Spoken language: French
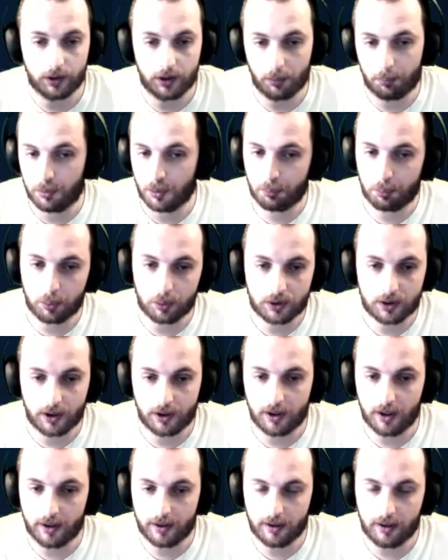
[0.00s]
hein, donc il y a plein de
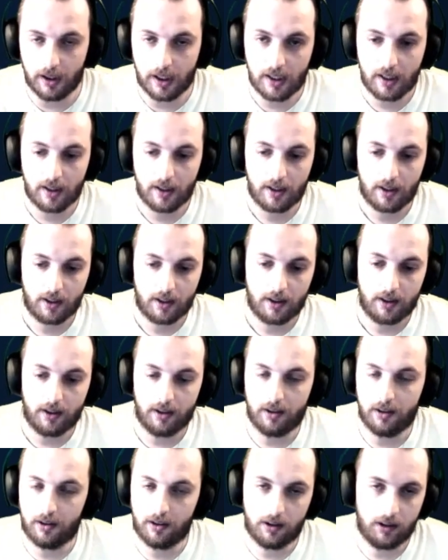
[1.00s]
broussailles derrière.
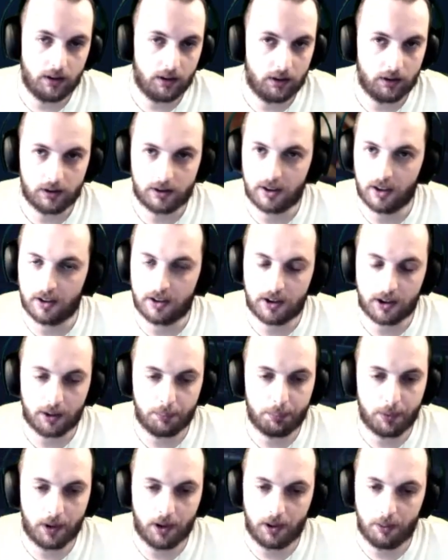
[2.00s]
Et c'est
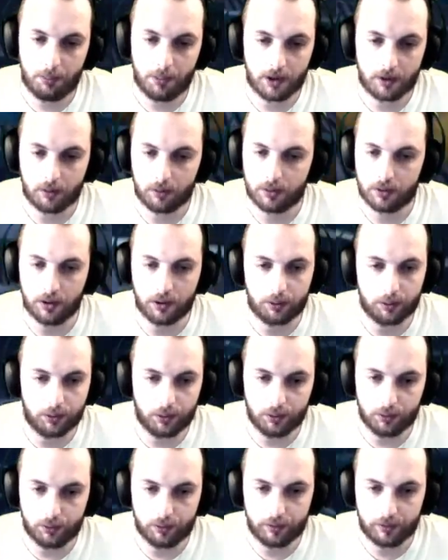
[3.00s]
attiré par la lumière, donc c'est un
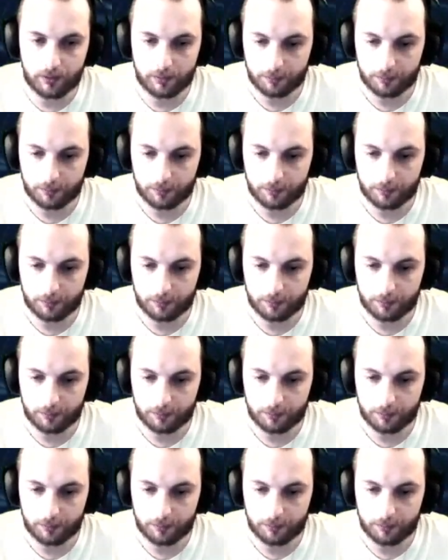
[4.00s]
truc de